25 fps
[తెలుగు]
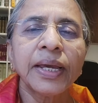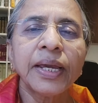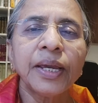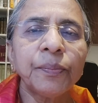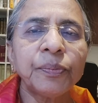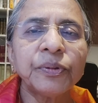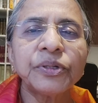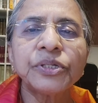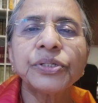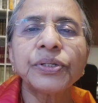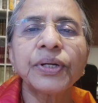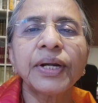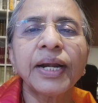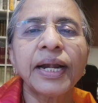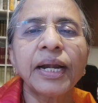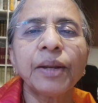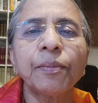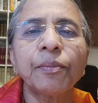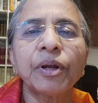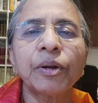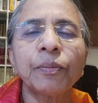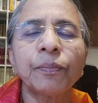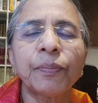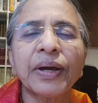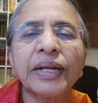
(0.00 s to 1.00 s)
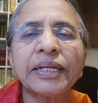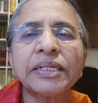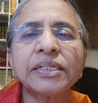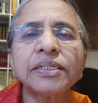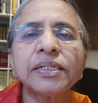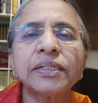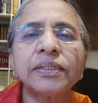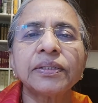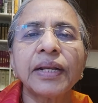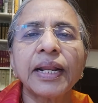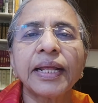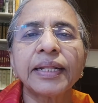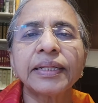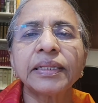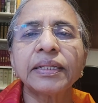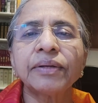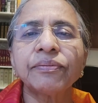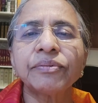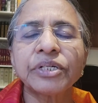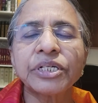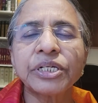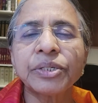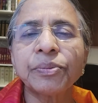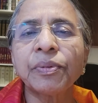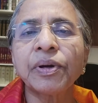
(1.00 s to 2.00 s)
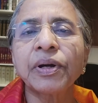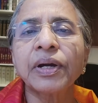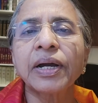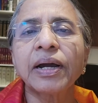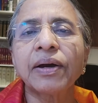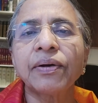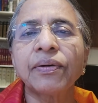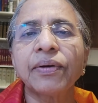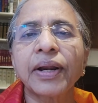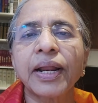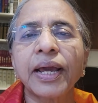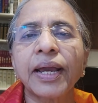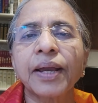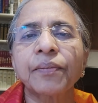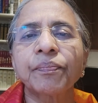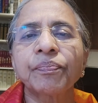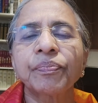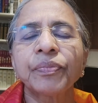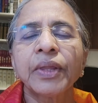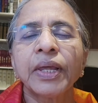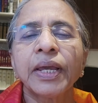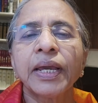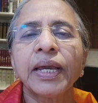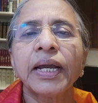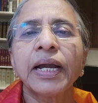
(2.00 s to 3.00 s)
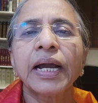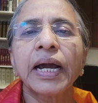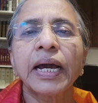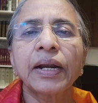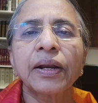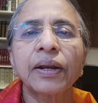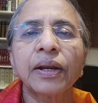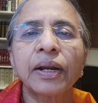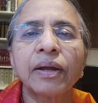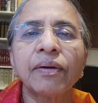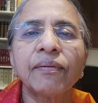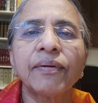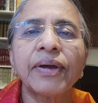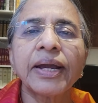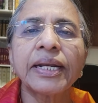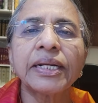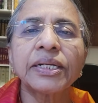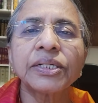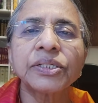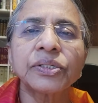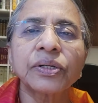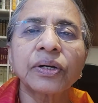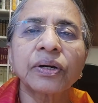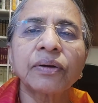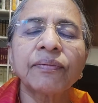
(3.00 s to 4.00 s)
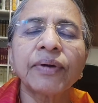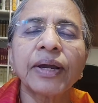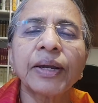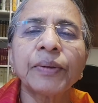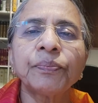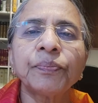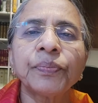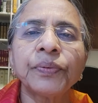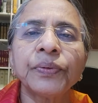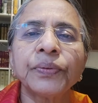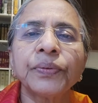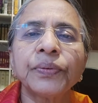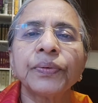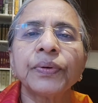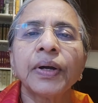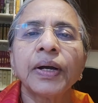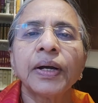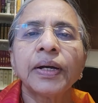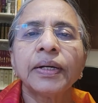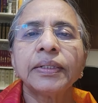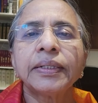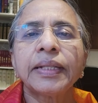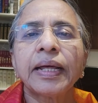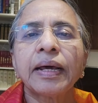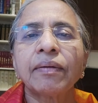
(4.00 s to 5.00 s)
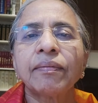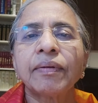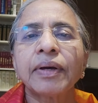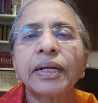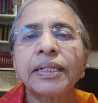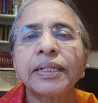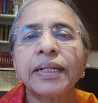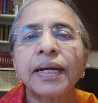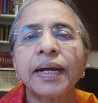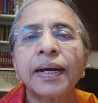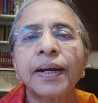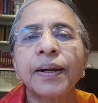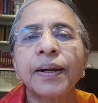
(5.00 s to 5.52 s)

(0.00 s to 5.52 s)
ఇప్పుడు చూడండి మన పరిస్థితులు ఎంత విషమంగా ఉన్నాయి ఈ కరోనా వైరస్ ఒకవైపు తర్వాత